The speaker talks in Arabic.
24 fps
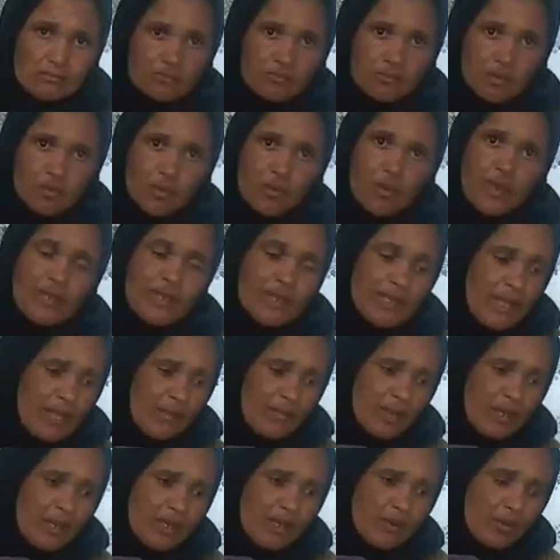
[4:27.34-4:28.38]
وبهاد
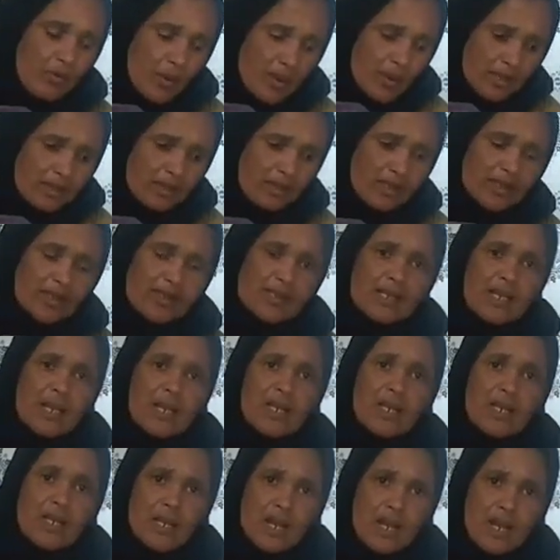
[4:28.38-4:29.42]
العمليه وبهاد
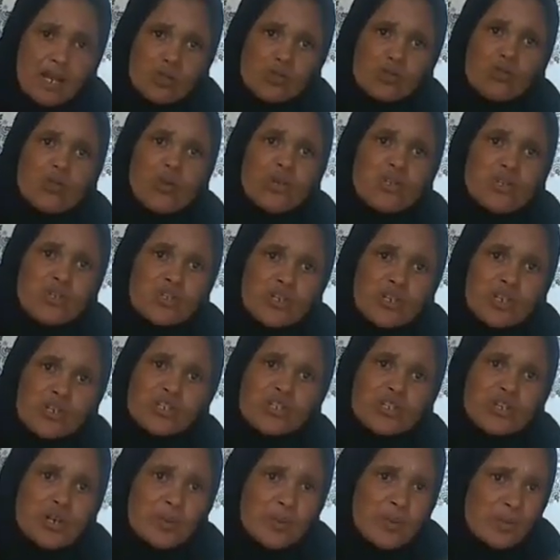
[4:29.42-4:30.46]
السكانيرات وبهاد الشيء راه
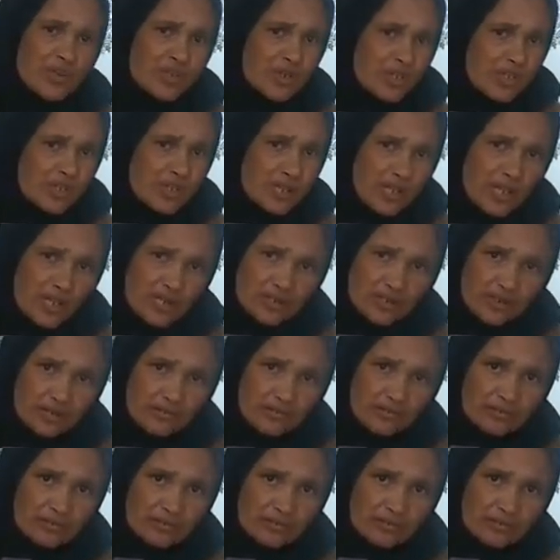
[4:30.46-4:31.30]
تقريبا جايه لثلاثه